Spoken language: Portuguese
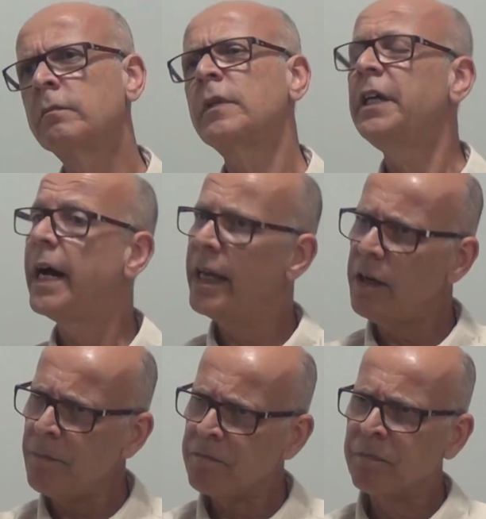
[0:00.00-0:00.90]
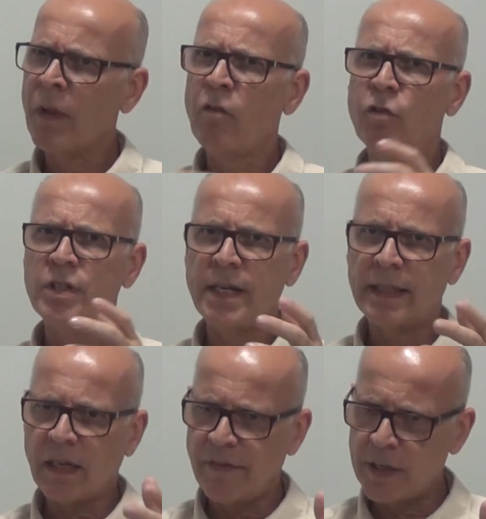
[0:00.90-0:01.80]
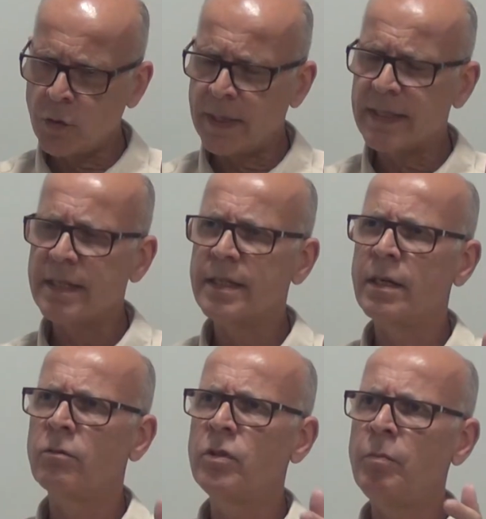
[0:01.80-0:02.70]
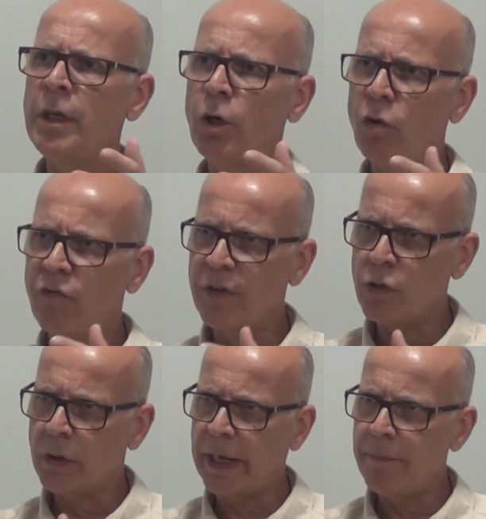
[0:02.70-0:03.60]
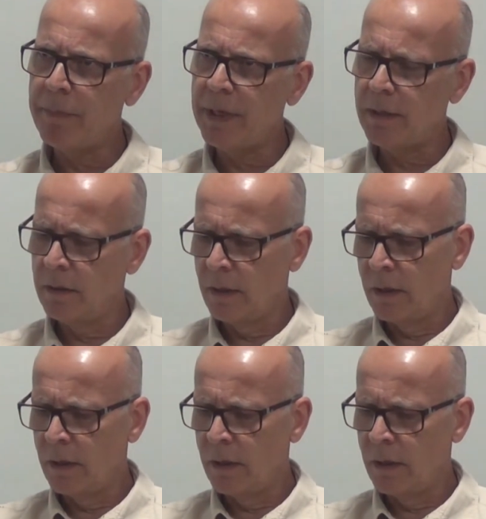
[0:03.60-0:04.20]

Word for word: E aí, você através de uma sessão de microfisioterapia,